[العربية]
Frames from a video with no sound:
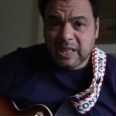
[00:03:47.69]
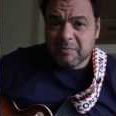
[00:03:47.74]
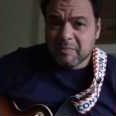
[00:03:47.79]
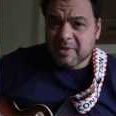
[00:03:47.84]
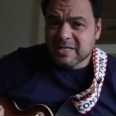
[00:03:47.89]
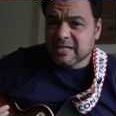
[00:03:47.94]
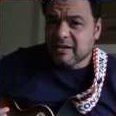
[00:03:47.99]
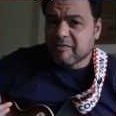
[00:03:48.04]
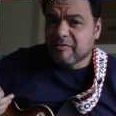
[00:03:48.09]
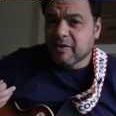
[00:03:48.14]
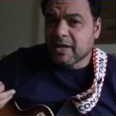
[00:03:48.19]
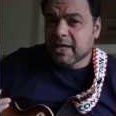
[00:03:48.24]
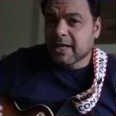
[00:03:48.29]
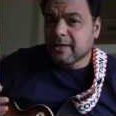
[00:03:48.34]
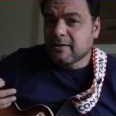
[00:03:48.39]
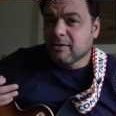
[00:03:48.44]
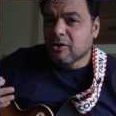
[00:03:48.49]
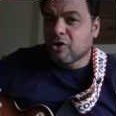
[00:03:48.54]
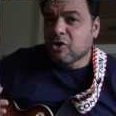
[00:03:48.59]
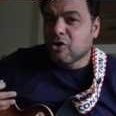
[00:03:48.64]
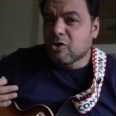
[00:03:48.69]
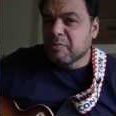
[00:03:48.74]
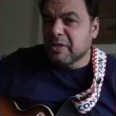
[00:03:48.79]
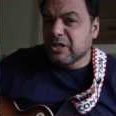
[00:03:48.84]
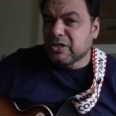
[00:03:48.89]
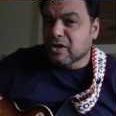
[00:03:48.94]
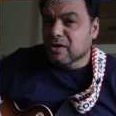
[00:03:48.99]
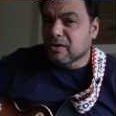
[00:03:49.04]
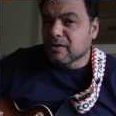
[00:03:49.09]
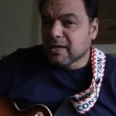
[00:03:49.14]
مسافة كده
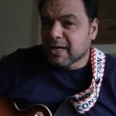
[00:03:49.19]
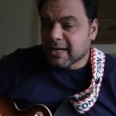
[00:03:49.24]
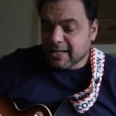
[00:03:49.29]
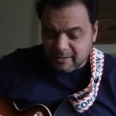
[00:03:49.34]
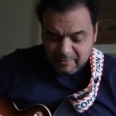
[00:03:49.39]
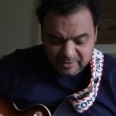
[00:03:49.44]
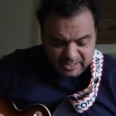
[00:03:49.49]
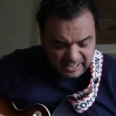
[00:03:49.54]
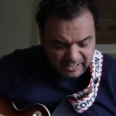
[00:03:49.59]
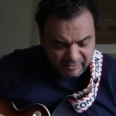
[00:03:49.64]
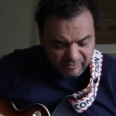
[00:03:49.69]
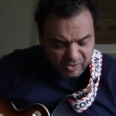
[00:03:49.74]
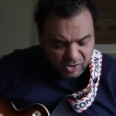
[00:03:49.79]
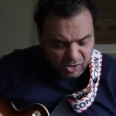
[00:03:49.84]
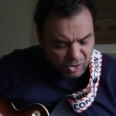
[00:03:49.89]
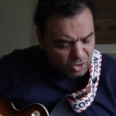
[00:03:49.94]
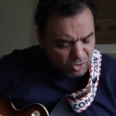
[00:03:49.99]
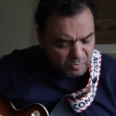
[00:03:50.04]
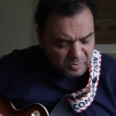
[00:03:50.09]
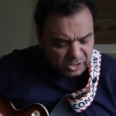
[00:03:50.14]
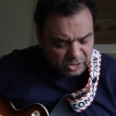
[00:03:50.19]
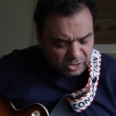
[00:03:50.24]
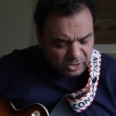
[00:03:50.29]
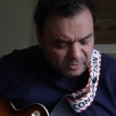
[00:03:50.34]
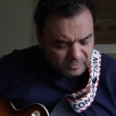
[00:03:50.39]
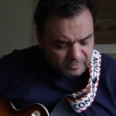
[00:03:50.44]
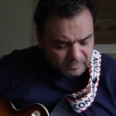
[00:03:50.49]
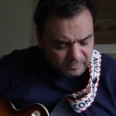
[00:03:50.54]
غامضة يعني مسافة غامضة